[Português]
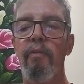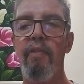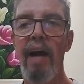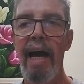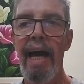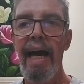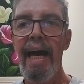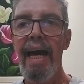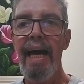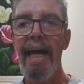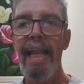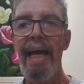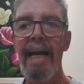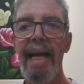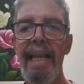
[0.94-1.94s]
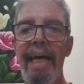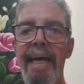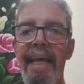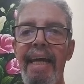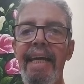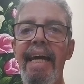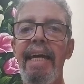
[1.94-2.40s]
Fala
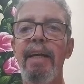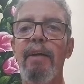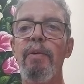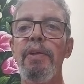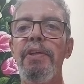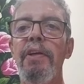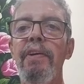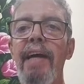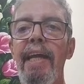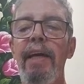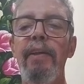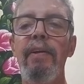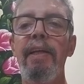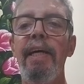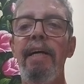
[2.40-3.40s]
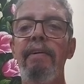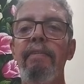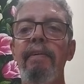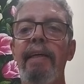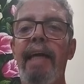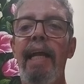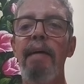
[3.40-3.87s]
galera, e aí, curtindo o canal do
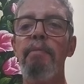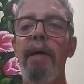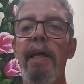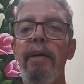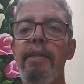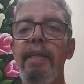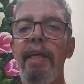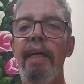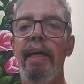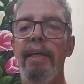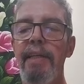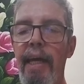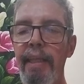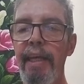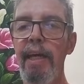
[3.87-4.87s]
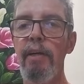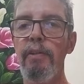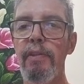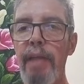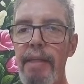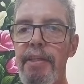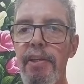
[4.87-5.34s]
Leão? Aquela moralzinha, já deu?
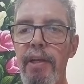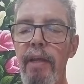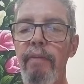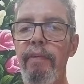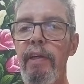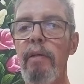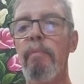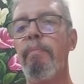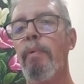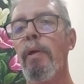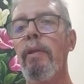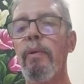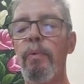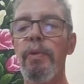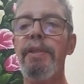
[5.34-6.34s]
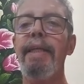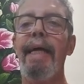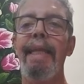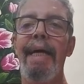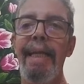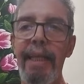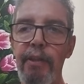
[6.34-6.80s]
Já se inscreveu? Pô, não custa
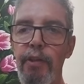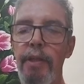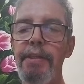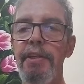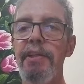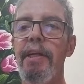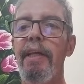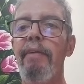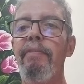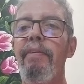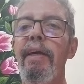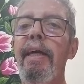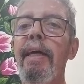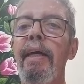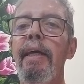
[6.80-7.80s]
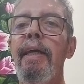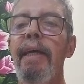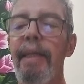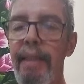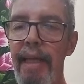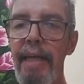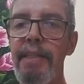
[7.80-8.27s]
nada, é só se inscrever,
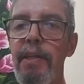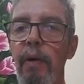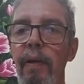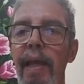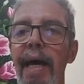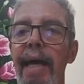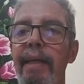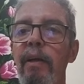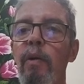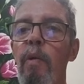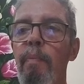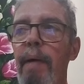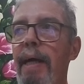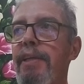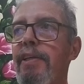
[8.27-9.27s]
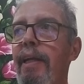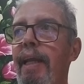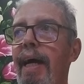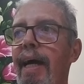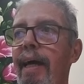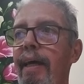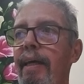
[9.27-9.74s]
dar seu like,
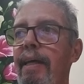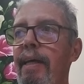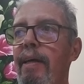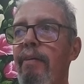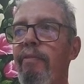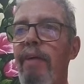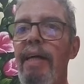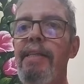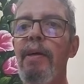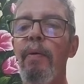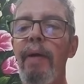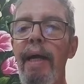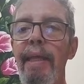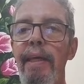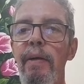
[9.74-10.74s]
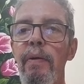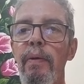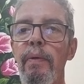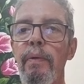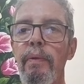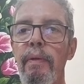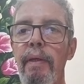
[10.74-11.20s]
compartilhar, fazer o
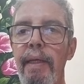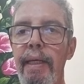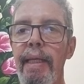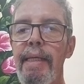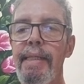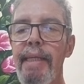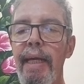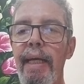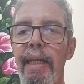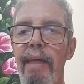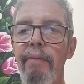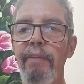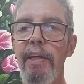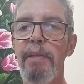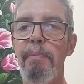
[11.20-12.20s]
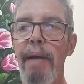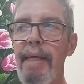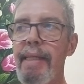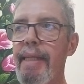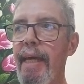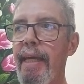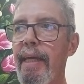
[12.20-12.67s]
canal crescer cada vez
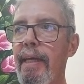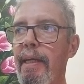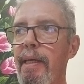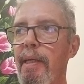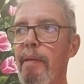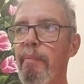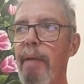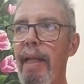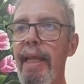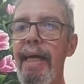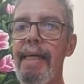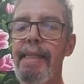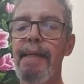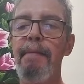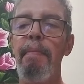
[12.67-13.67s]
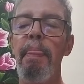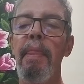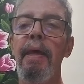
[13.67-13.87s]
mais aí, beleza?